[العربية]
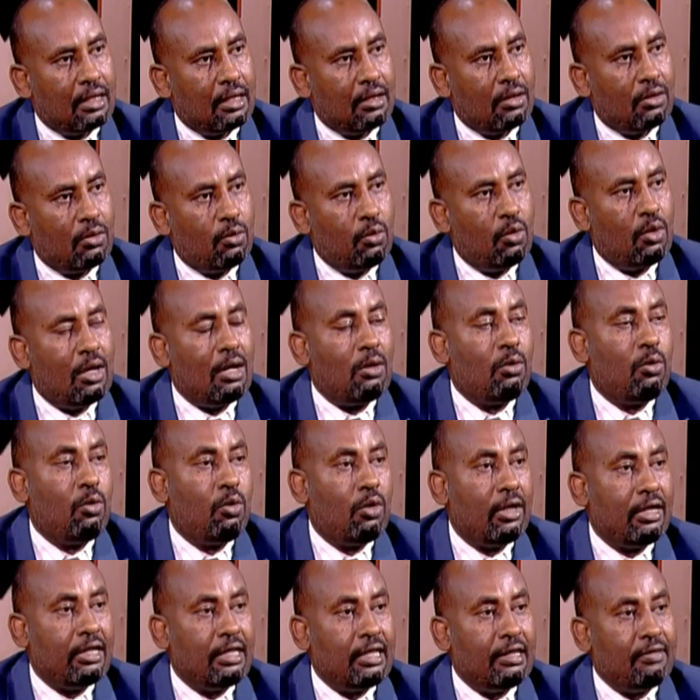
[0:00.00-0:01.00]
هو
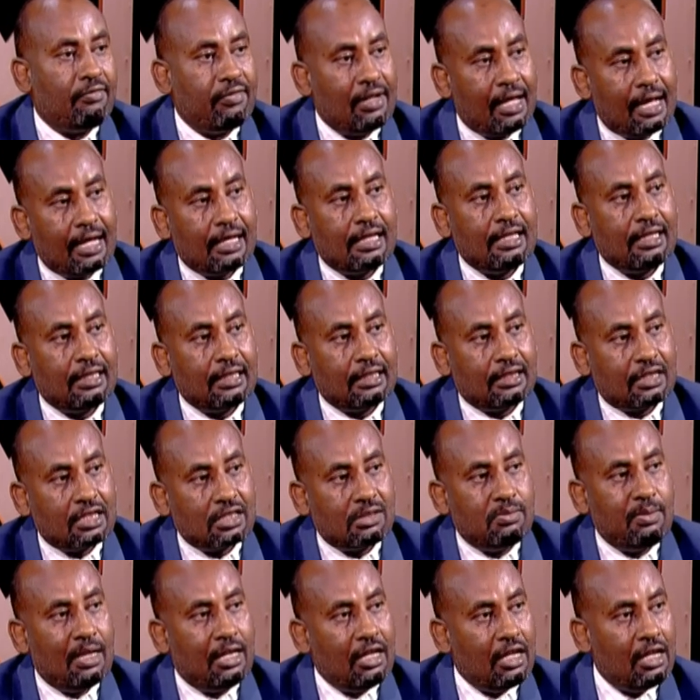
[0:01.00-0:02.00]
هو هي في الحقيقه
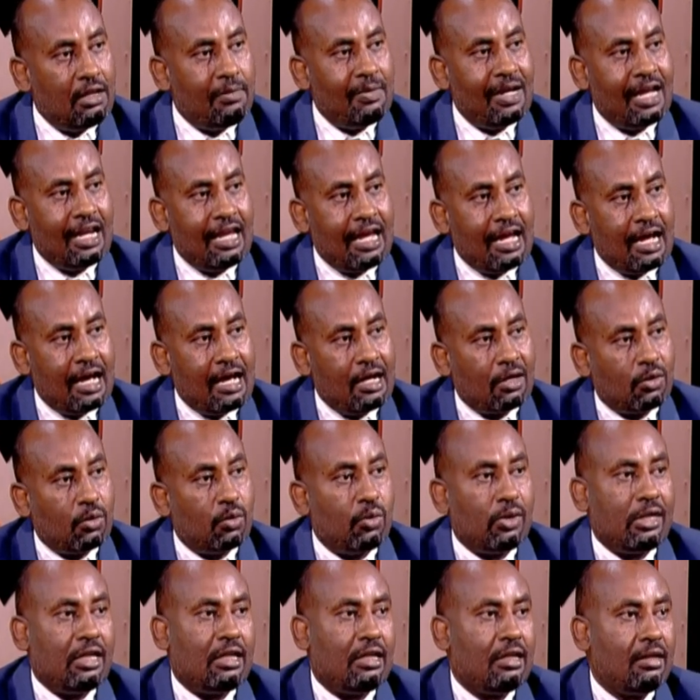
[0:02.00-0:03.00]
التسميه العلميه لها
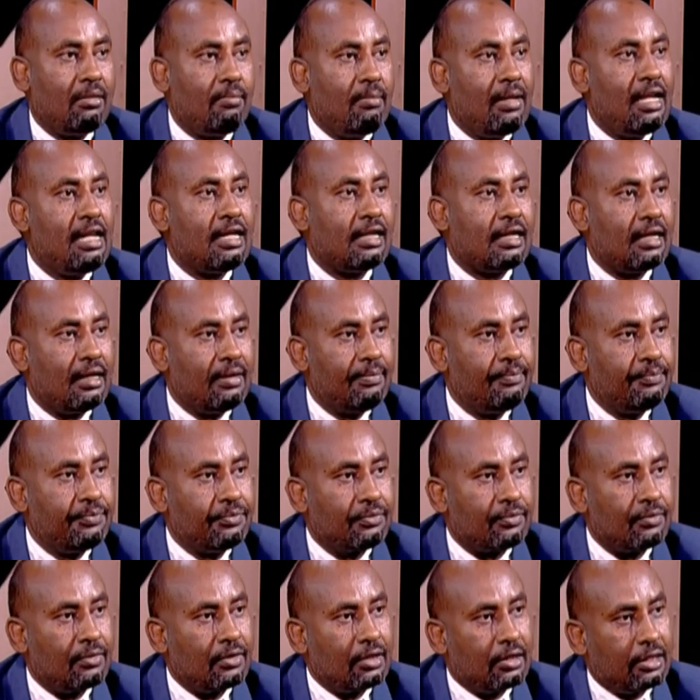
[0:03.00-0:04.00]
كوين ملكه
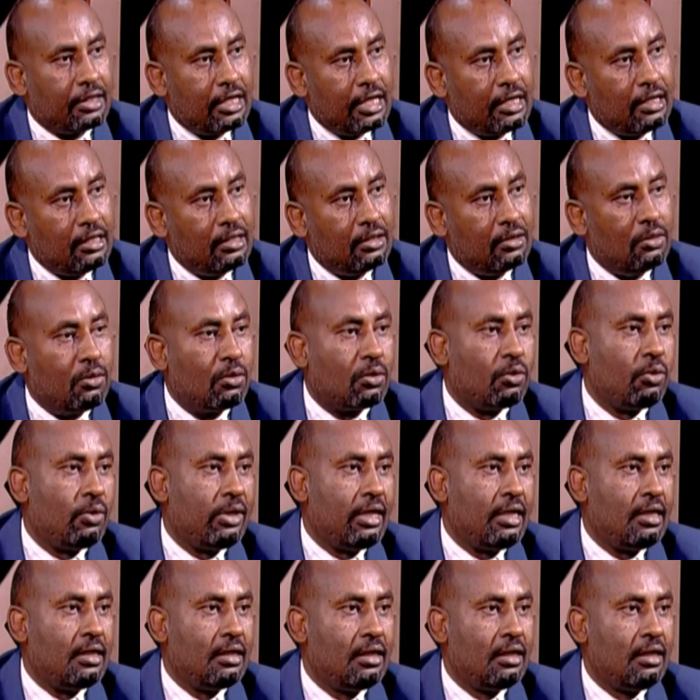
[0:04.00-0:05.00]
كينج
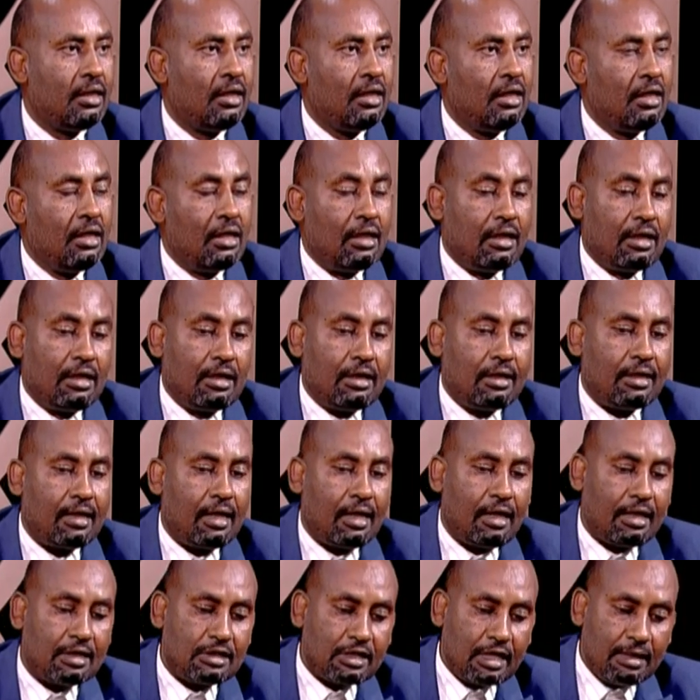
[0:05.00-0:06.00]
وكوين
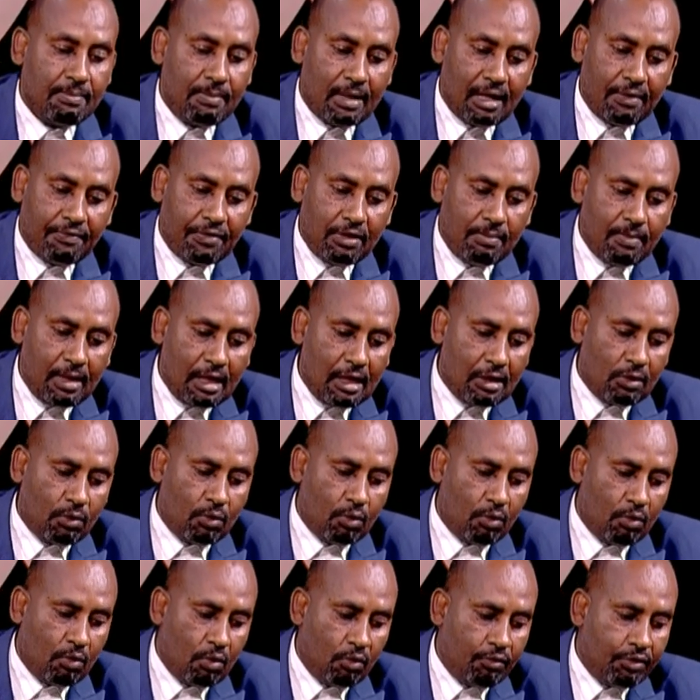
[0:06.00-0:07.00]
يلا زي ما في ملك
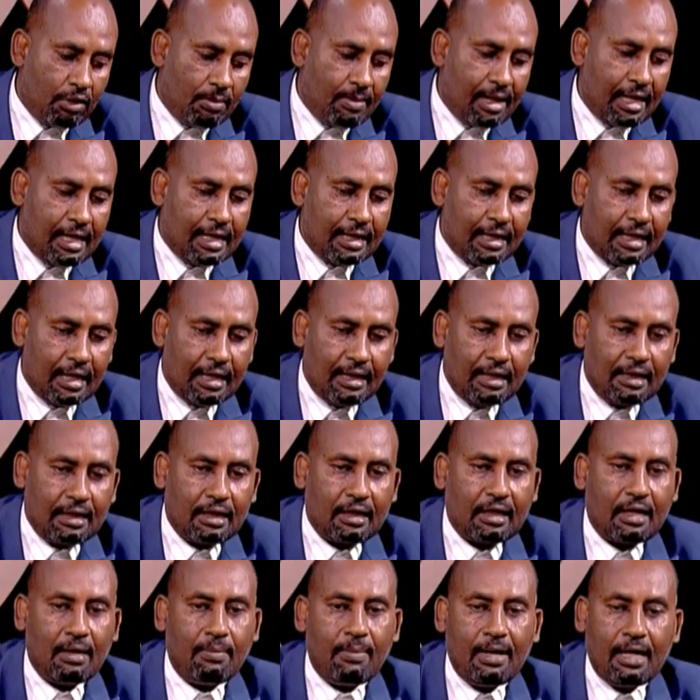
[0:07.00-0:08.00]
وفي ملكه
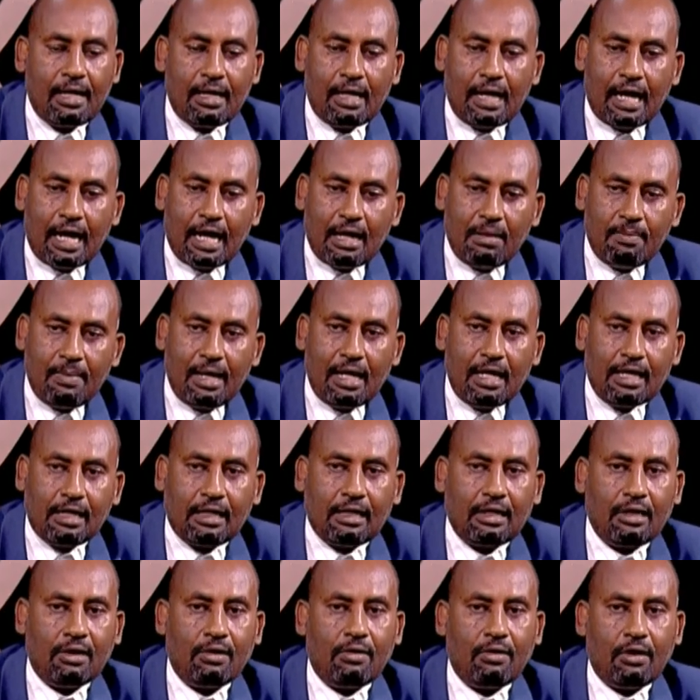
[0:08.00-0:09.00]
كمان الملك
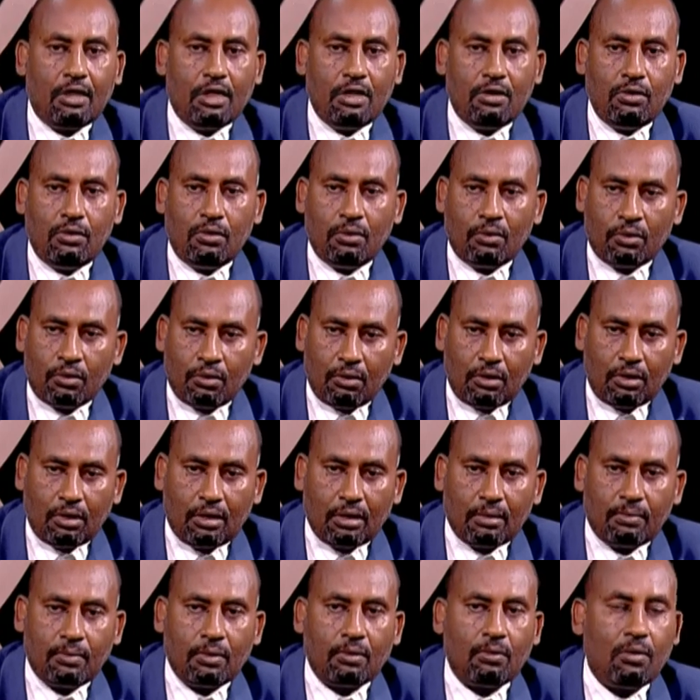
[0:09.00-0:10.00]
عنده رخ
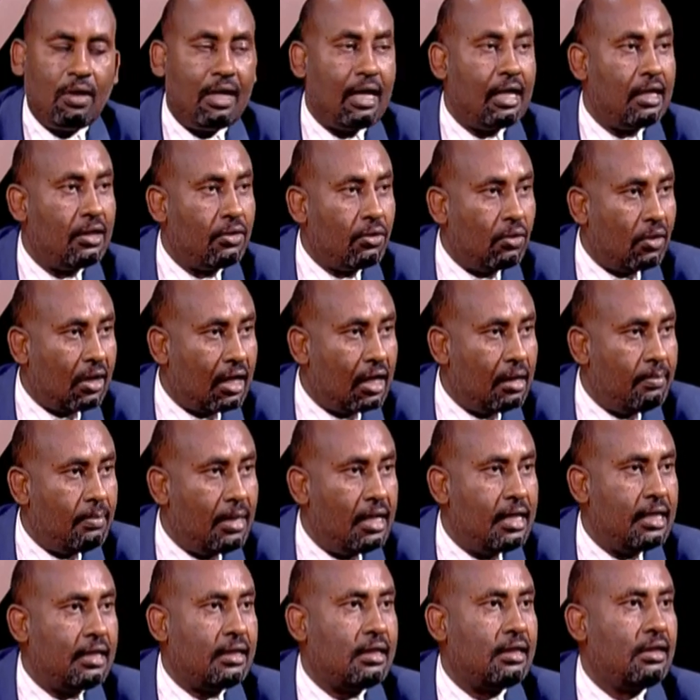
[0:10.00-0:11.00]
بنقول عليه رخ
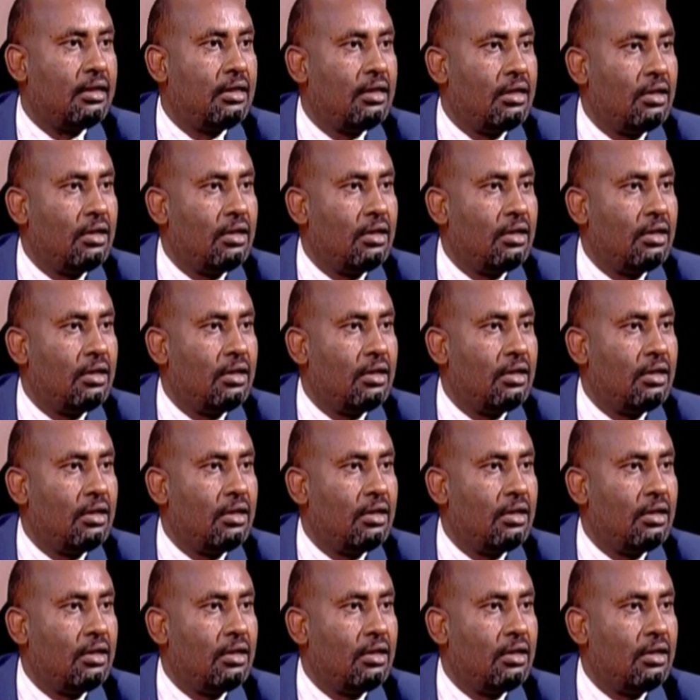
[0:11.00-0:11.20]
الملك